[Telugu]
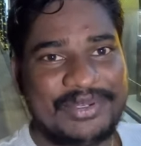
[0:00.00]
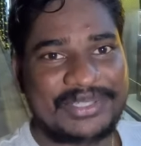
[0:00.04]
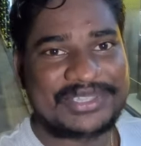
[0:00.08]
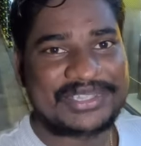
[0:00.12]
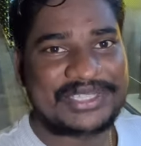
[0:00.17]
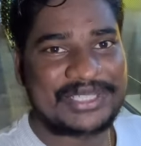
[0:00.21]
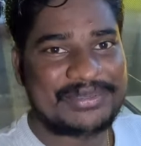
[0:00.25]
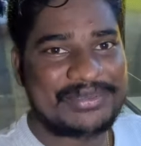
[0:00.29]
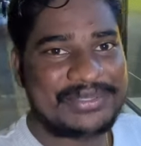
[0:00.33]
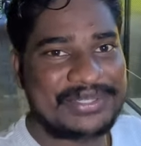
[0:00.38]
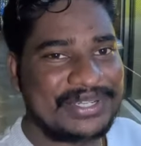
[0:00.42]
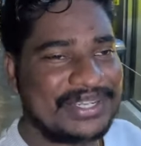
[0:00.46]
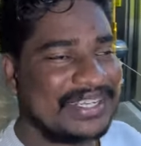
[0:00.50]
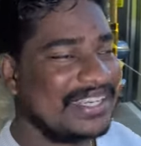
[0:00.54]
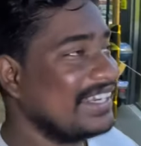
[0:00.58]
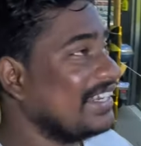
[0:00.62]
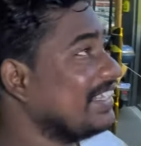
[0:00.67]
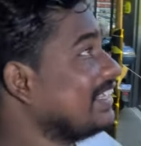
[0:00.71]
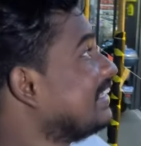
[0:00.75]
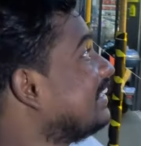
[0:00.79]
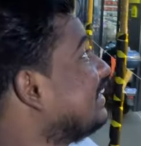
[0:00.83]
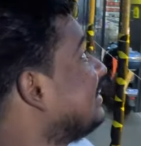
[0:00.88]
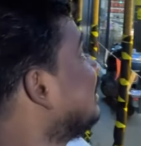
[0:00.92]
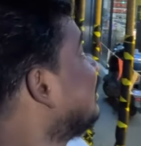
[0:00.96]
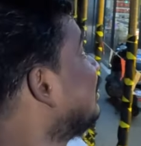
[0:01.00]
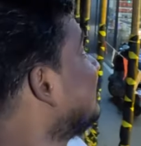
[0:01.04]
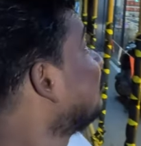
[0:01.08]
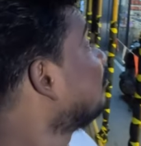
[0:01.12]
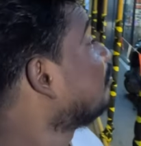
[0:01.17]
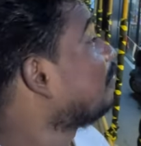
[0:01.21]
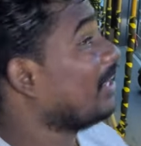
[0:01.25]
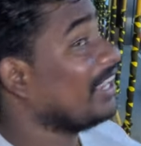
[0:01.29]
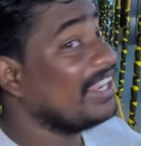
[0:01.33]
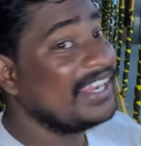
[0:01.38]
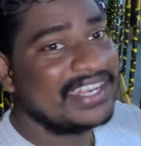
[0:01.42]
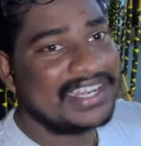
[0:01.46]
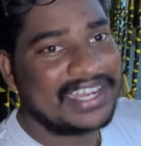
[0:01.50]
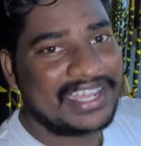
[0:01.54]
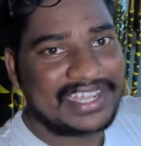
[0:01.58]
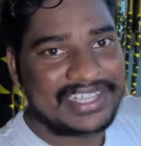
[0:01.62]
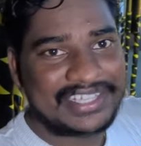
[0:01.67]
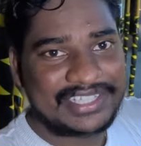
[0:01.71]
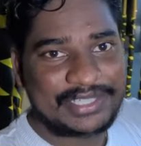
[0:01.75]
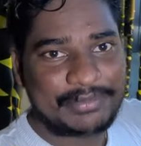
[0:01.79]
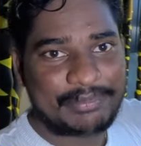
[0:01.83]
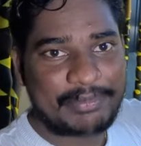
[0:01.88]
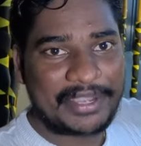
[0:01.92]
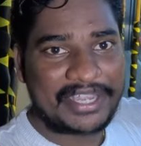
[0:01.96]
మొత్తం చూడండి పైన
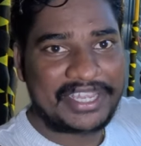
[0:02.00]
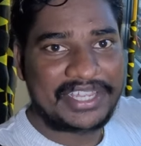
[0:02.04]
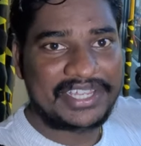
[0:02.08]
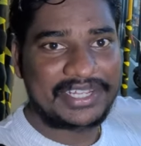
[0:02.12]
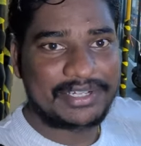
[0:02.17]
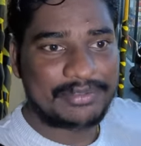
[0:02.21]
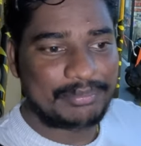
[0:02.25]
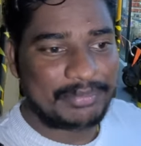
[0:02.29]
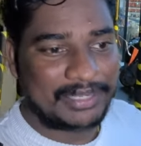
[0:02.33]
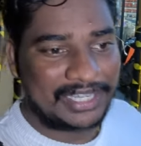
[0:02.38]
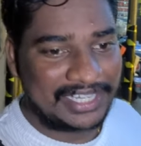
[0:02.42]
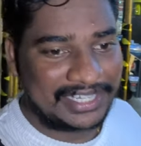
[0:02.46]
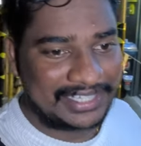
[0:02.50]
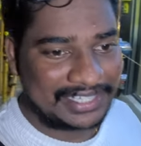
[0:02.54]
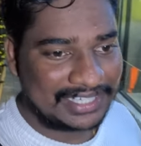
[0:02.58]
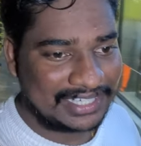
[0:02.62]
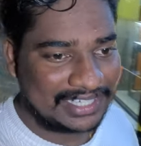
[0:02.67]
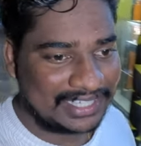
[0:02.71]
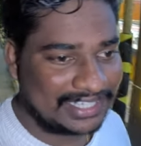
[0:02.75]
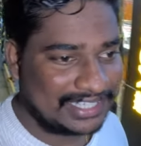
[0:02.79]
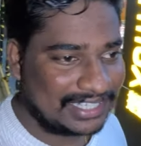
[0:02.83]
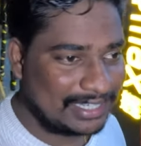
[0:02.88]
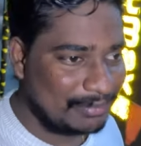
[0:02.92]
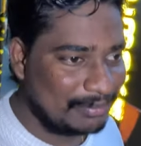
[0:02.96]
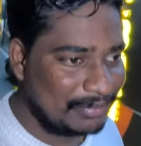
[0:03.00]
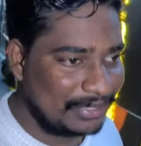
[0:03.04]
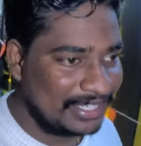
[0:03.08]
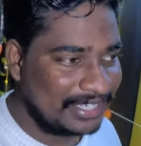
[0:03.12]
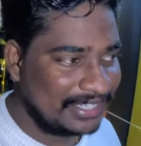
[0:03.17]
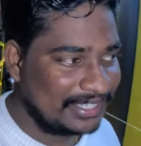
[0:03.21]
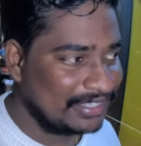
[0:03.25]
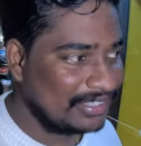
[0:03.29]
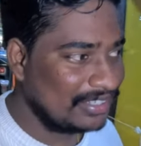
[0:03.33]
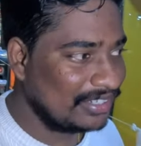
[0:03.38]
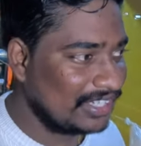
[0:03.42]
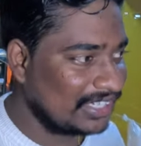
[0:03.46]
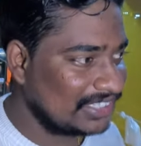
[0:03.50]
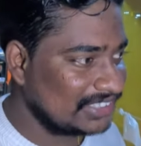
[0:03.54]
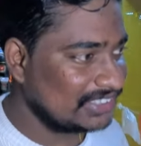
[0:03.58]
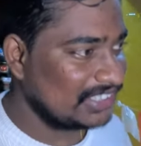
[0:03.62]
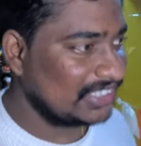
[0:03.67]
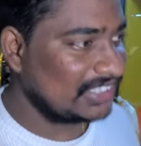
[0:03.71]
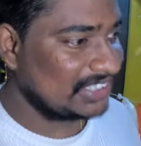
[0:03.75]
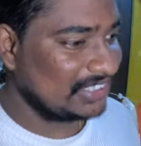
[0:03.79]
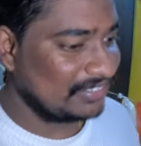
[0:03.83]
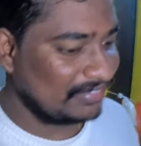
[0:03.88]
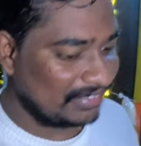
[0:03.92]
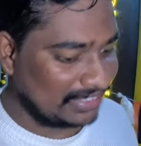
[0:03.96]
ఇది పై బిల్డింగ్లు కదా బిల్డింగ్లో
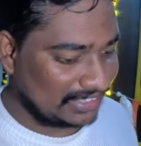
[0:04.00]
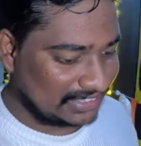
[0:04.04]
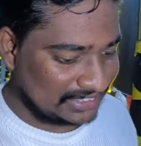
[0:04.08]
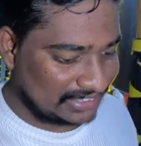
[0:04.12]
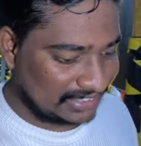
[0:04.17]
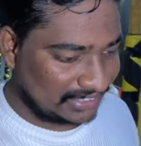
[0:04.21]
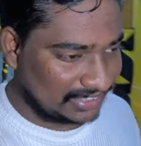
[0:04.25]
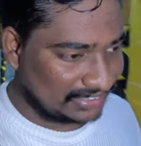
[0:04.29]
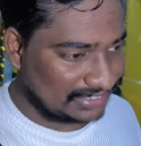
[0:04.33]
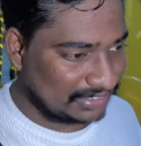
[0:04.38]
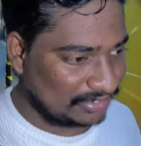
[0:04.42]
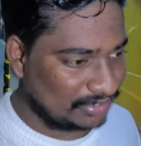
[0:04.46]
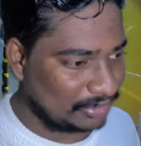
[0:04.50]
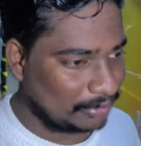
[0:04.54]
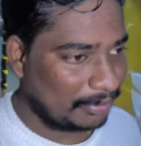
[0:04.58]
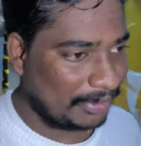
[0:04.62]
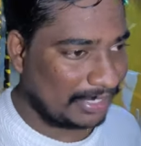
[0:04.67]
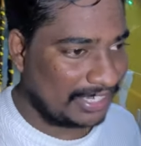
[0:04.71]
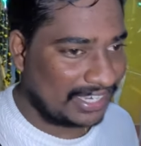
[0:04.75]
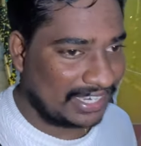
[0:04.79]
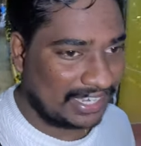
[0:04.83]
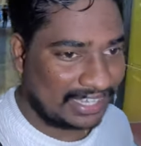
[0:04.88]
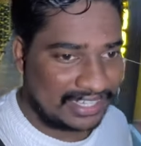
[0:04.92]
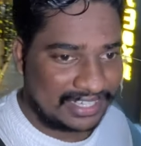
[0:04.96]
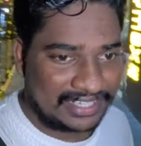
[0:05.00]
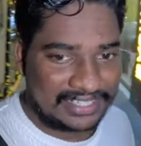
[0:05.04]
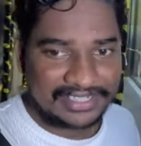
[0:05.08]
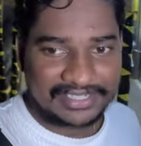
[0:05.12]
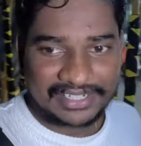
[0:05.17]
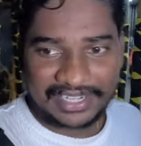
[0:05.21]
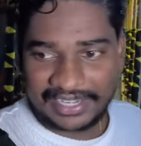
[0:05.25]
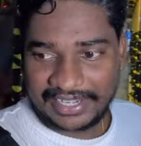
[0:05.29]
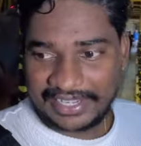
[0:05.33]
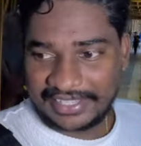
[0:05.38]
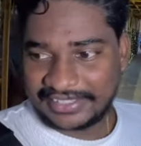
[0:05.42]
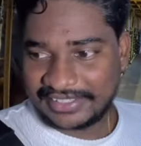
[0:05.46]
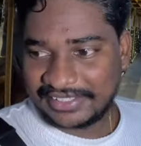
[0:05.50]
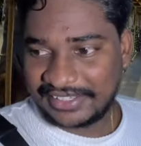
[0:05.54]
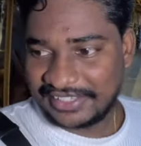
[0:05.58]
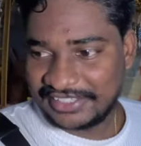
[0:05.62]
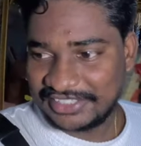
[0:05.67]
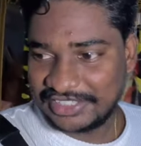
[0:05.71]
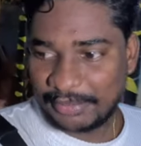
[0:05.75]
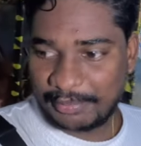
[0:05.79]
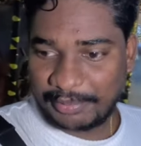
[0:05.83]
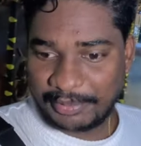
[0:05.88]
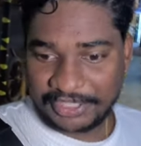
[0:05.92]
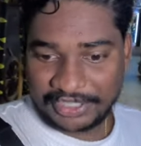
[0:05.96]
కన్స్ట్రక్షన్ వర్క్ జరుగుతుంది పైన
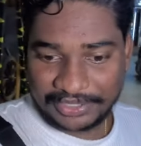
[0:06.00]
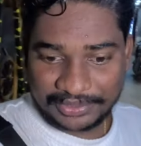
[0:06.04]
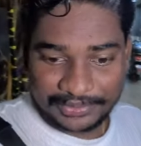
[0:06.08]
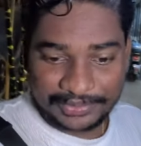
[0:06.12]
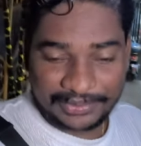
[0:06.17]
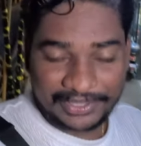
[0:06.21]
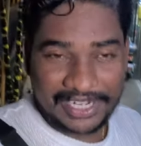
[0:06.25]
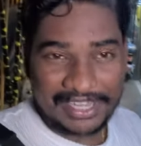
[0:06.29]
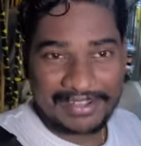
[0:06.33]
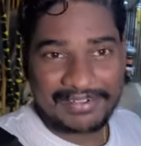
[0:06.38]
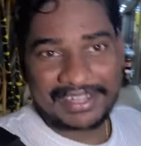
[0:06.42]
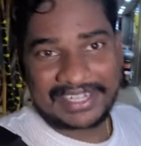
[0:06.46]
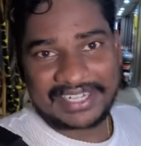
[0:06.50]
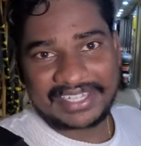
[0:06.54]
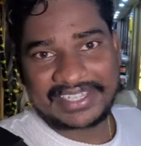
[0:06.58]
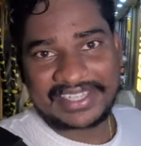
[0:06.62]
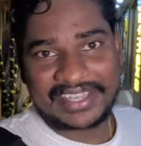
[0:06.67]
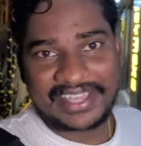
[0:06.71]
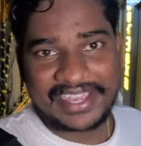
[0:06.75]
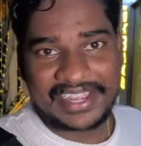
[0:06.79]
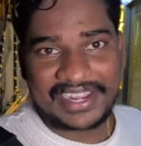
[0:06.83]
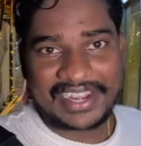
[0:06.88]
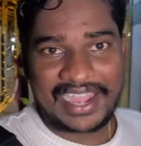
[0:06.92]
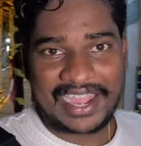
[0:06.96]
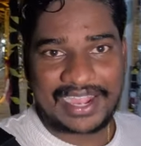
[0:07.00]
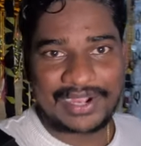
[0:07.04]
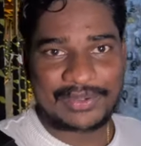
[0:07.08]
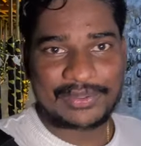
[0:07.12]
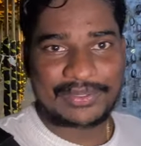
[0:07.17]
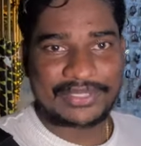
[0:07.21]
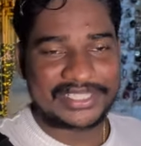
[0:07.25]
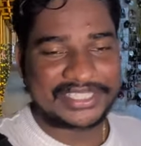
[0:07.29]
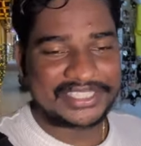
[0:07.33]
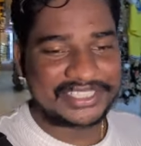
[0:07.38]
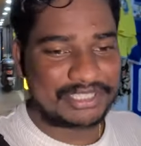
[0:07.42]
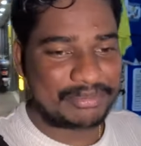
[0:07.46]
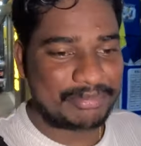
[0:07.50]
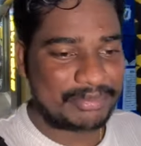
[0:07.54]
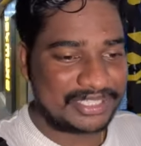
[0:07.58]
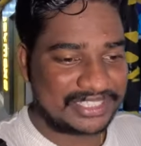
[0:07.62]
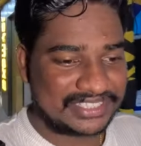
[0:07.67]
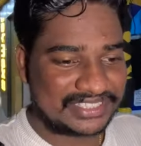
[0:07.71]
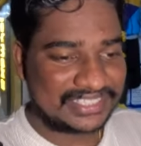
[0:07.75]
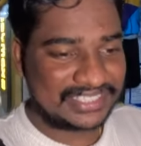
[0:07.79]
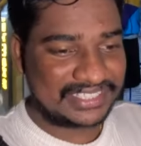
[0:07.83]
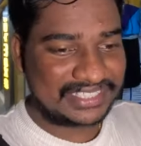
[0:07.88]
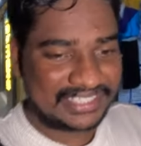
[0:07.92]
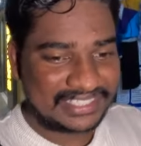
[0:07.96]
అందుకని చెప్పి కింద ఉండే వాళ్ళకి ఏం కాకూడదని
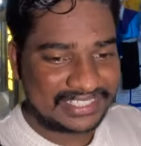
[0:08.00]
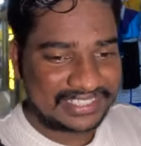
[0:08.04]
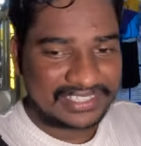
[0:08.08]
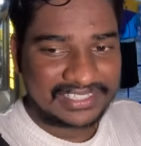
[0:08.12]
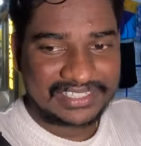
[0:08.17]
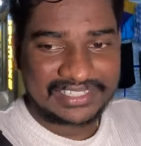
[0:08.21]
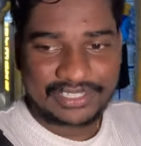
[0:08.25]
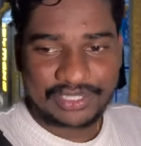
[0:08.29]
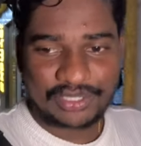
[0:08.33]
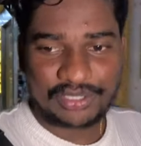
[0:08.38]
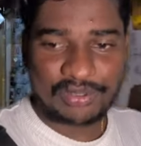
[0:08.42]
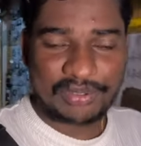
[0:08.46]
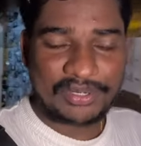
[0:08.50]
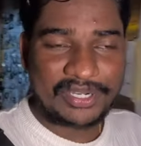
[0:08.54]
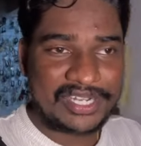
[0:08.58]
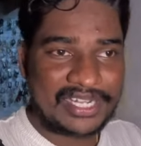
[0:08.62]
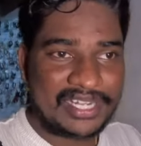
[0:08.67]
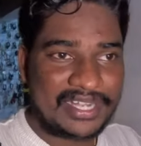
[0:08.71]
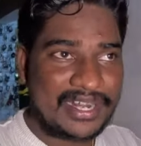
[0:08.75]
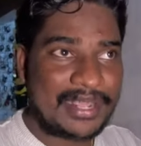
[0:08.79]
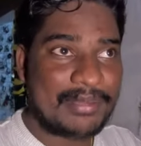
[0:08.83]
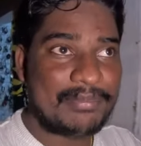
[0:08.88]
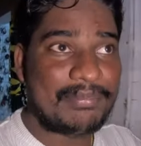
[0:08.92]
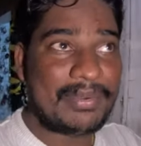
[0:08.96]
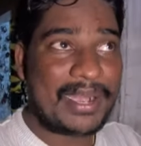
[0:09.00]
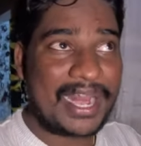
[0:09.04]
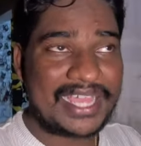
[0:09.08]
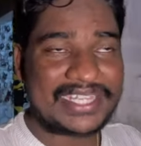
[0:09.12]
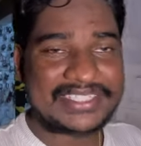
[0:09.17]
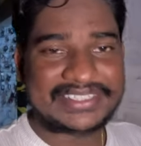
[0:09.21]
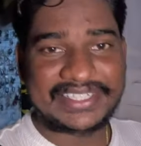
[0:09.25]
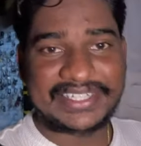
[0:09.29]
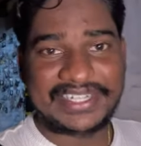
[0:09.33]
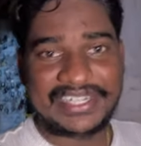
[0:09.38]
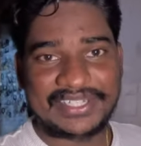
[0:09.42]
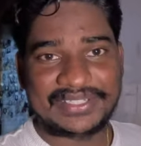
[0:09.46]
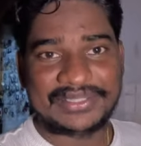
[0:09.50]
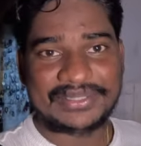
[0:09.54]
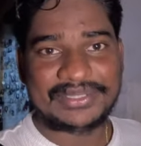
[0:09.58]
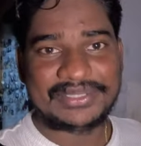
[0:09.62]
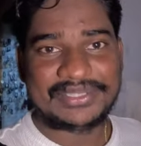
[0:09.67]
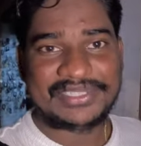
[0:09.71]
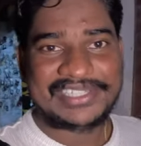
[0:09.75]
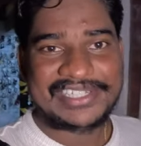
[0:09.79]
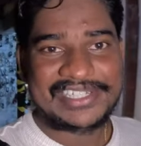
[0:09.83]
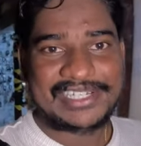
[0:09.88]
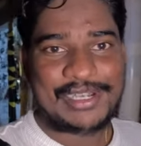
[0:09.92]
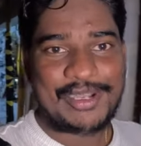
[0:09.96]
చెప్పేసి రోడ్డు నేమ్ బ్లాక్ చేయలేదు
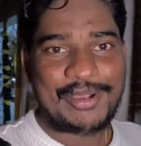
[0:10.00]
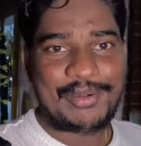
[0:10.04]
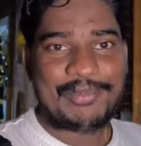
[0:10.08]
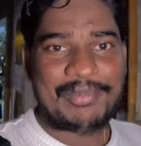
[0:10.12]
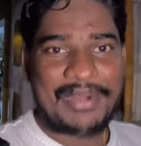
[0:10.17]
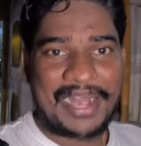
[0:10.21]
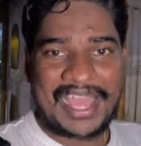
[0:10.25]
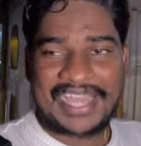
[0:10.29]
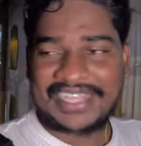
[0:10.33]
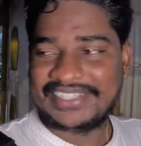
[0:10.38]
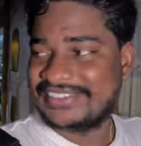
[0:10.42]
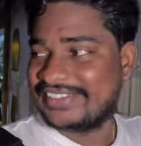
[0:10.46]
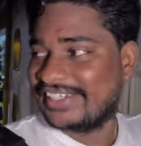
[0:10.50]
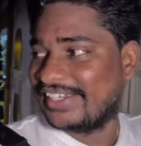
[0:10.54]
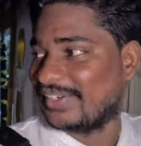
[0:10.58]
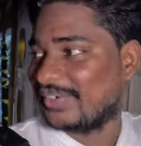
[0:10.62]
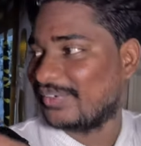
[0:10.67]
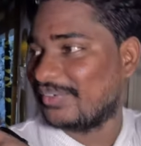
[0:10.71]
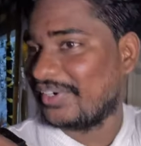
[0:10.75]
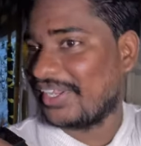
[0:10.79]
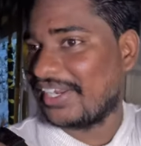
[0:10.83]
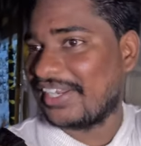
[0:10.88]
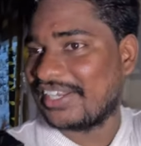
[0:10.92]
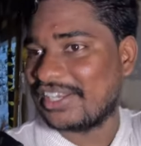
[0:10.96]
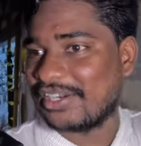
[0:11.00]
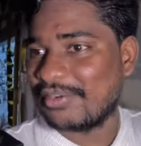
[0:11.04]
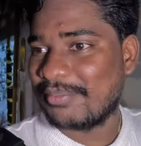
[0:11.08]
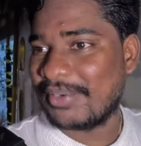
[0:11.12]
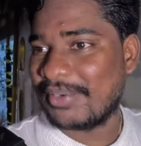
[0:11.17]
బ్లాక్ చేయకుండా ఇట్లా